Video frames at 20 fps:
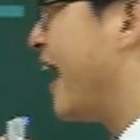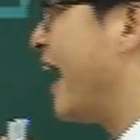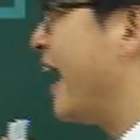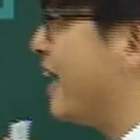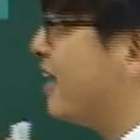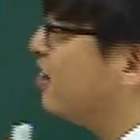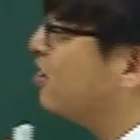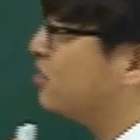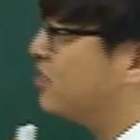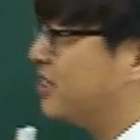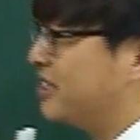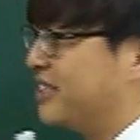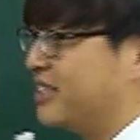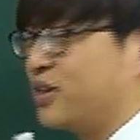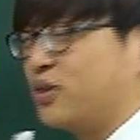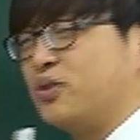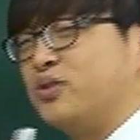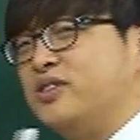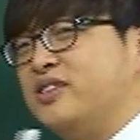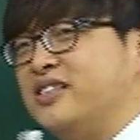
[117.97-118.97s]
아, 이거
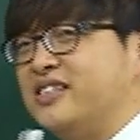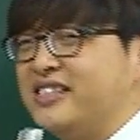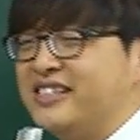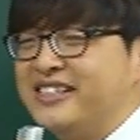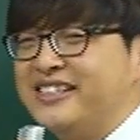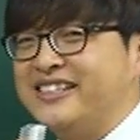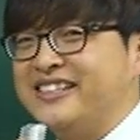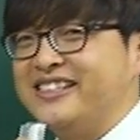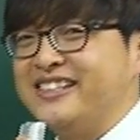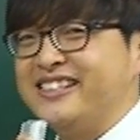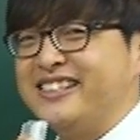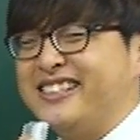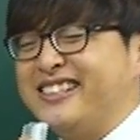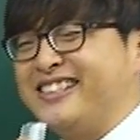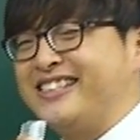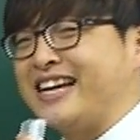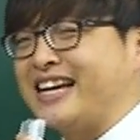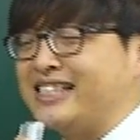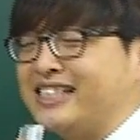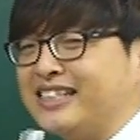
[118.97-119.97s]
진짜
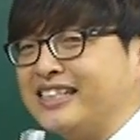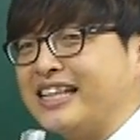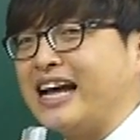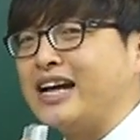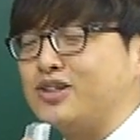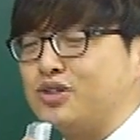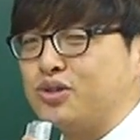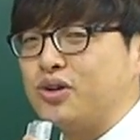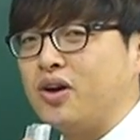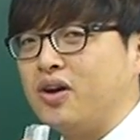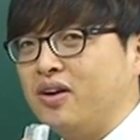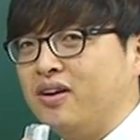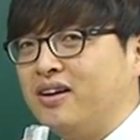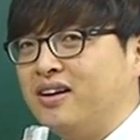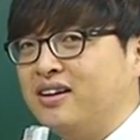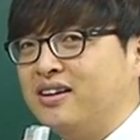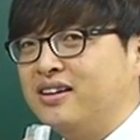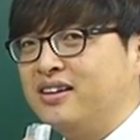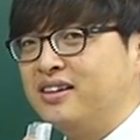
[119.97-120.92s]
짜증나죠.